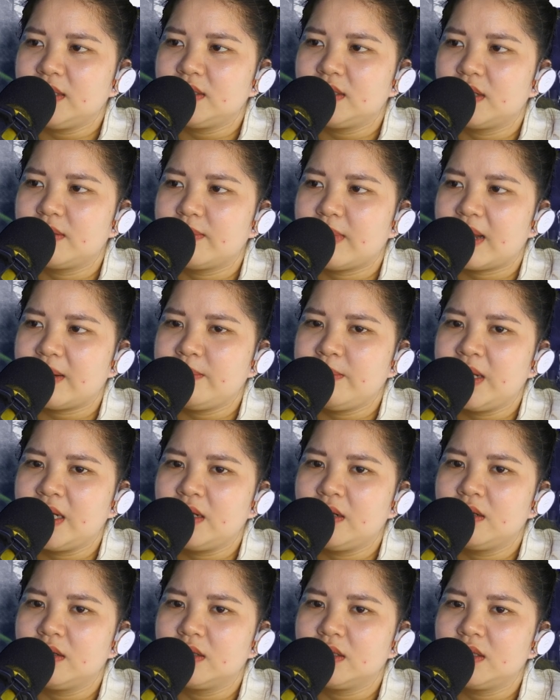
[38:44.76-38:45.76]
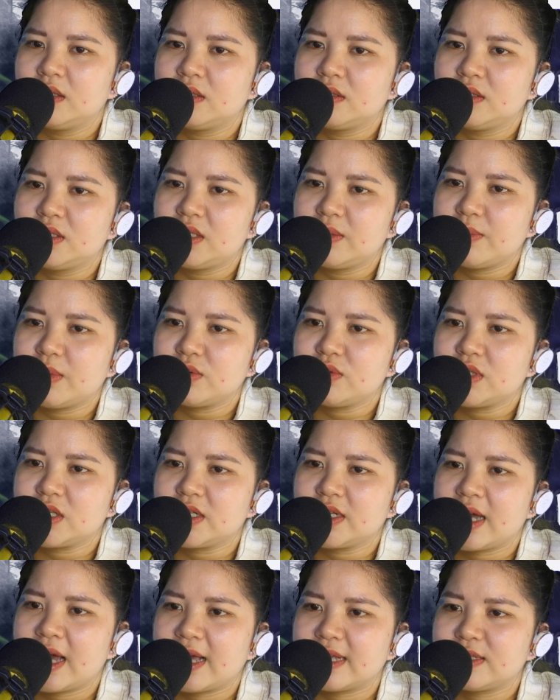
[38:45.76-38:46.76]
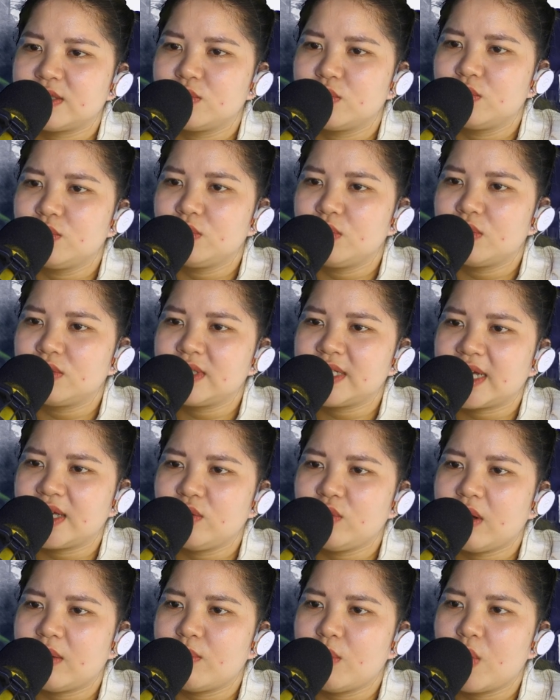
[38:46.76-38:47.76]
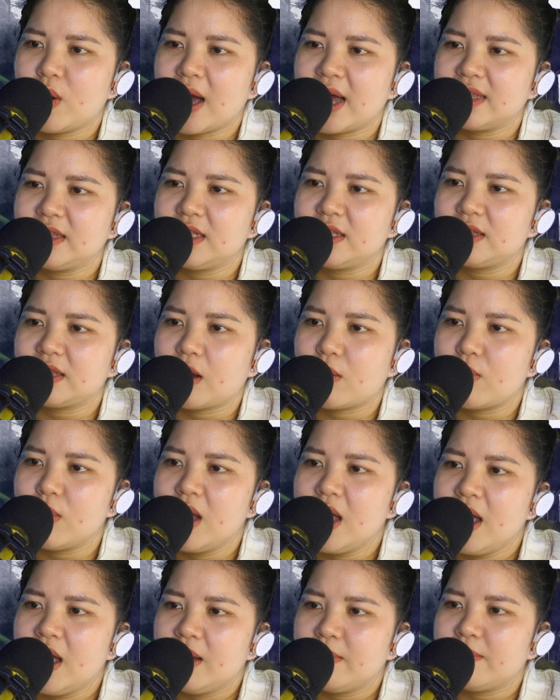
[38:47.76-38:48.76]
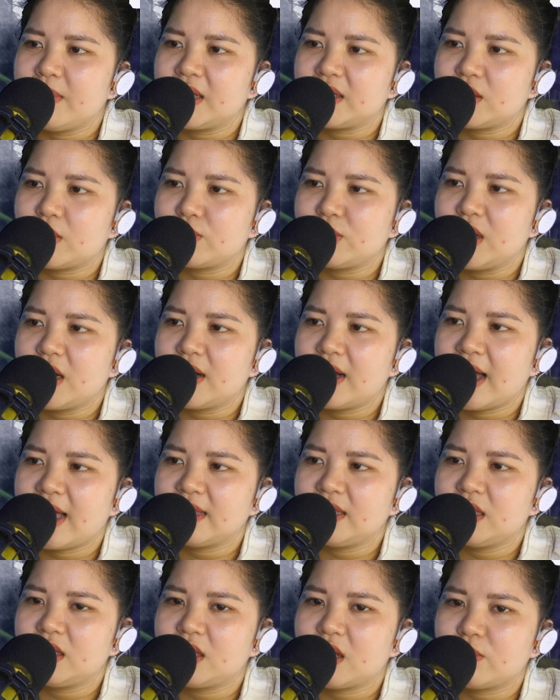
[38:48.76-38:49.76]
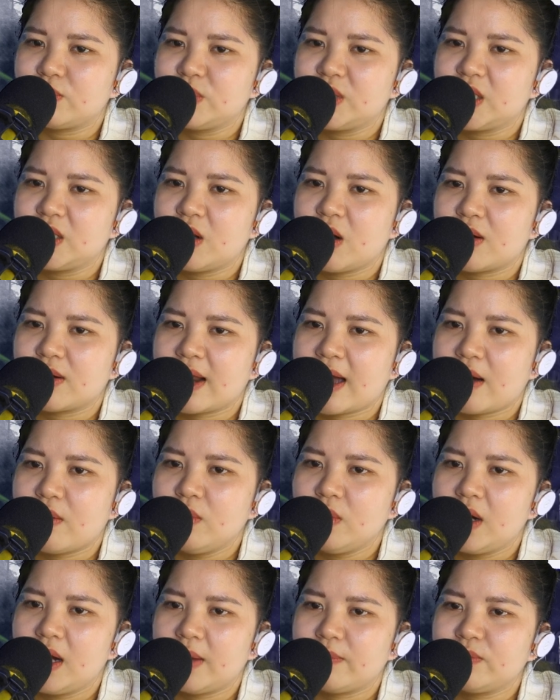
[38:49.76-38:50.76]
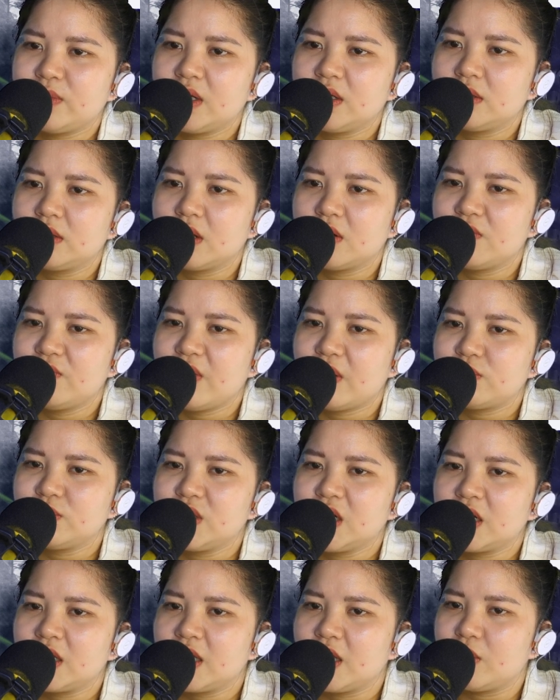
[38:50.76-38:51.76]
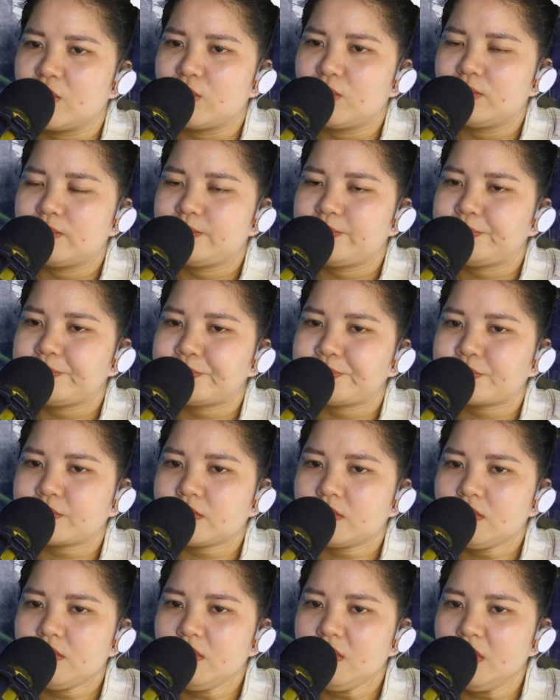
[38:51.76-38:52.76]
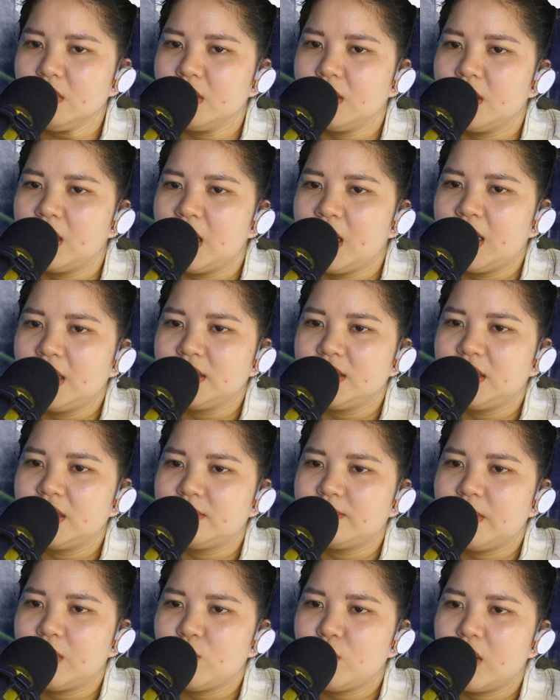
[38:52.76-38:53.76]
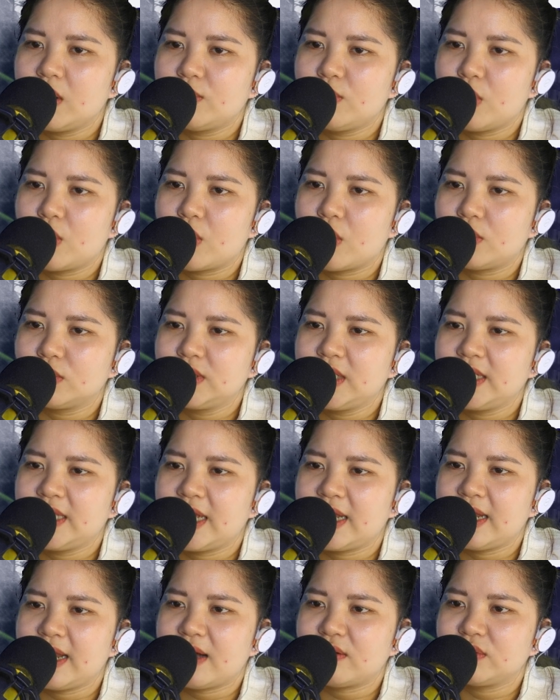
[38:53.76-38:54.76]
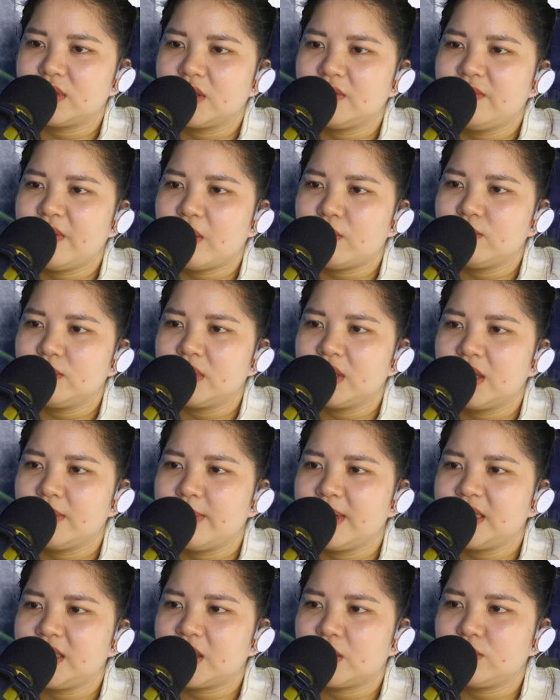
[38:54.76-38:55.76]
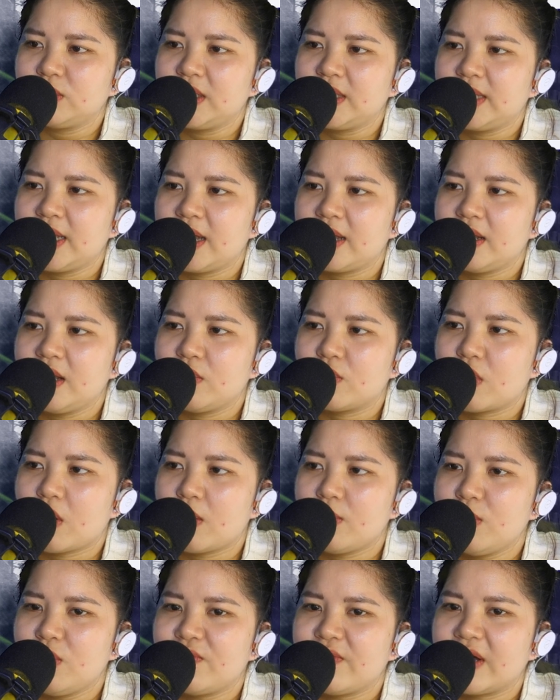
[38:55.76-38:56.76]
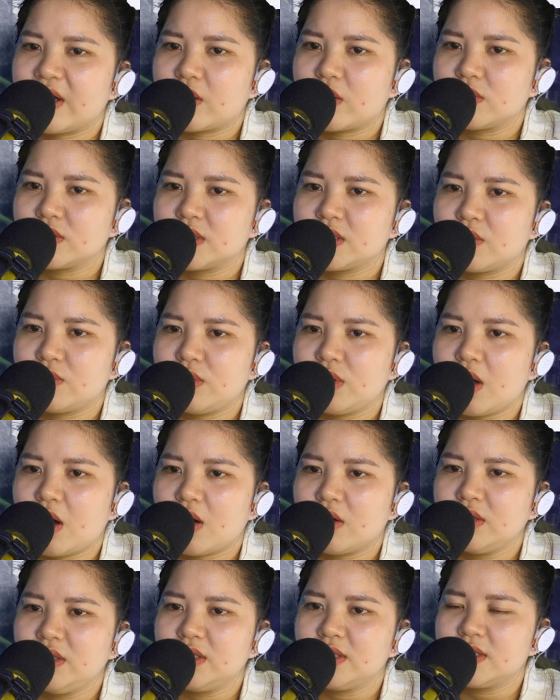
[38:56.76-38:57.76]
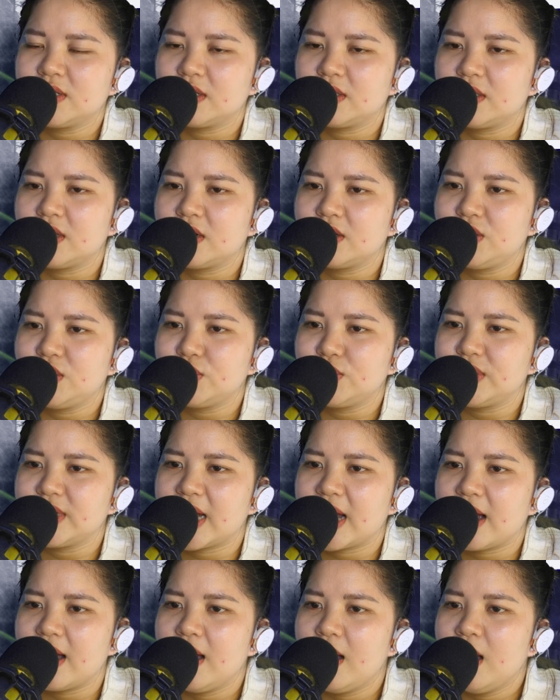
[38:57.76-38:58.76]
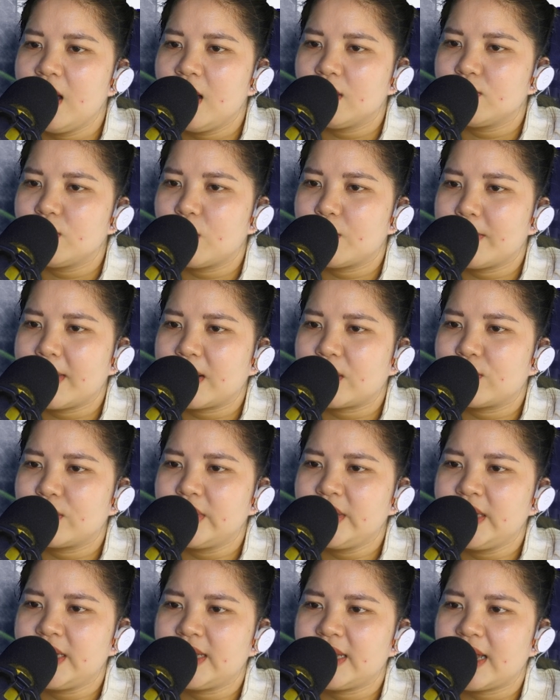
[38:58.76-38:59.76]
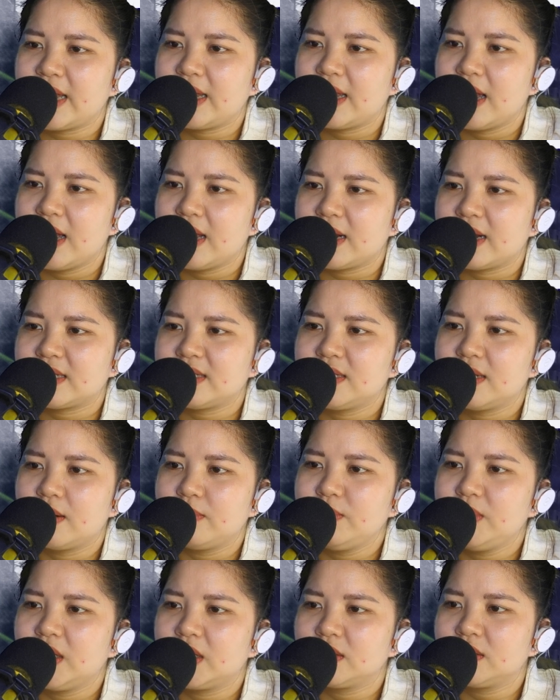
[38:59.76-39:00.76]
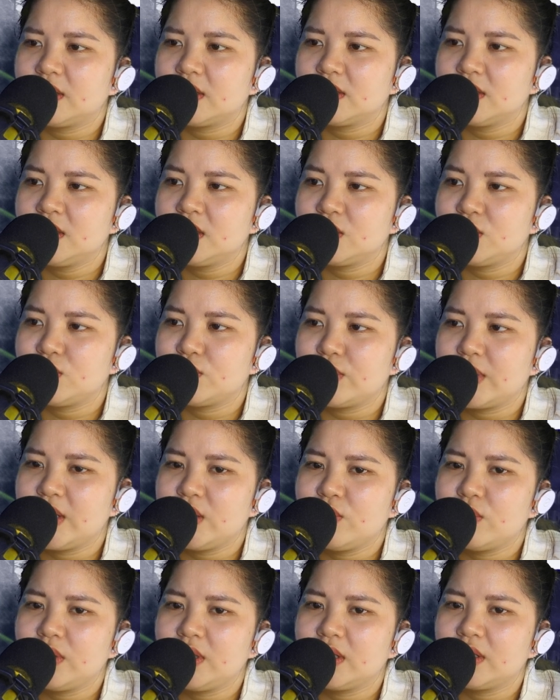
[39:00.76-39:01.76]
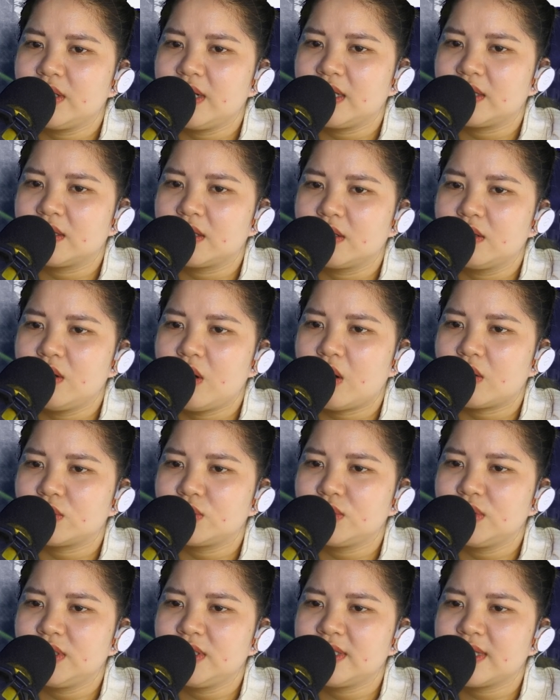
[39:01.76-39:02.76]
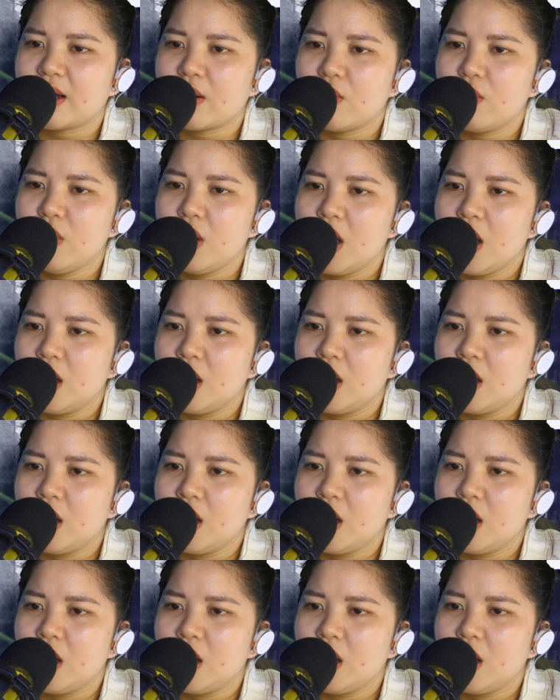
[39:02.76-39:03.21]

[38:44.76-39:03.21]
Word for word: từng mảnh biển lửa từ trên bầu trời hạ xuống đốt cháy toàn bộ Hải Tinh tộc, mà tộc nhân Hải Tinh tộc trên hòn đảo lập tức tử vong rất nhiều. Nhưng bất luận một cổ thi thể nào tử vong thì bên trong thi thể đều có một vài con sâu nhỏ như sợi tơ chui ra. Một màn quỷ dị này đã sớm dẫn tới sự chú ý của những đệ tử ngọn núi thứ 6,